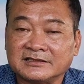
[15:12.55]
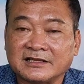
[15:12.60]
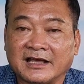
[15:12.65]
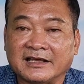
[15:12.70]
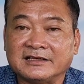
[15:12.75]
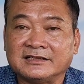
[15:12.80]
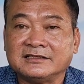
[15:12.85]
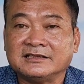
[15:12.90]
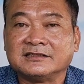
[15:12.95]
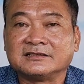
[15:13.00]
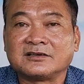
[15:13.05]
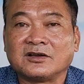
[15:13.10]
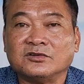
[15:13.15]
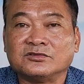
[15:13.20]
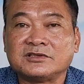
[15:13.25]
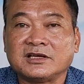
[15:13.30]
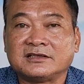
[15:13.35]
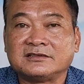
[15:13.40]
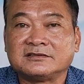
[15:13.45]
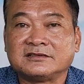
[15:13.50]
thấy
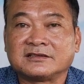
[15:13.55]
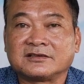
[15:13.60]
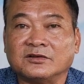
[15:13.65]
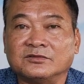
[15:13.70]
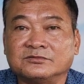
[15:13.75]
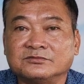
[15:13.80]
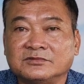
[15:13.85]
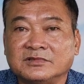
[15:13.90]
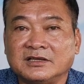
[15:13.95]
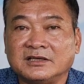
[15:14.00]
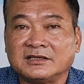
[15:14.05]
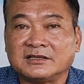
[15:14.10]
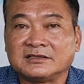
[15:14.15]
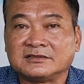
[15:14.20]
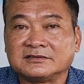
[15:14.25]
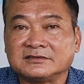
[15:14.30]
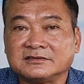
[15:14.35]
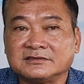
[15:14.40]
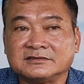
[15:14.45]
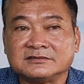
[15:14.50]
cô trinh cũng ờ,
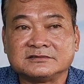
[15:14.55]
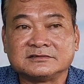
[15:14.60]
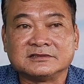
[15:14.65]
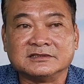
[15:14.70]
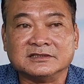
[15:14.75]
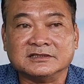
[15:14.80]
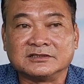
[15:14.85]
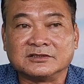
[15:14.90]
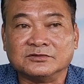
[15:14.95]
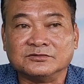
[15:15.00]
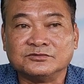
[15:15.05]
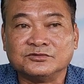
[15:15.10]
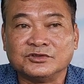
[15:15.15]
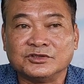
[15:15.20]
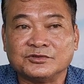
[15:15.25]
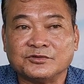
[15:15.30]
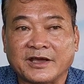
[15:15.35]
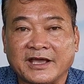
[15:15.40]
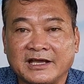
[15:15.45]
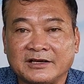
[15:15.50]
người cũng
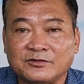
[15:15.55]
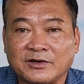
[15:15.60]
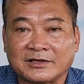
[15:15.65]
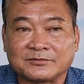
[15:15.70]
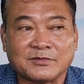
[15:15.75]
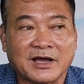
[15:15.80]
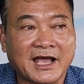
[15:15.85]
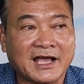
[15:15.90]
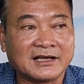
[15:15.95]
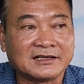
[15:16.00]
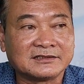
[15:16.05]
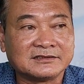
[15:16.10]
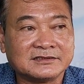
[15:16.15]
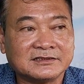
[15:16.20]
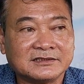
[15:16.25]
vui vẻ hoạt bát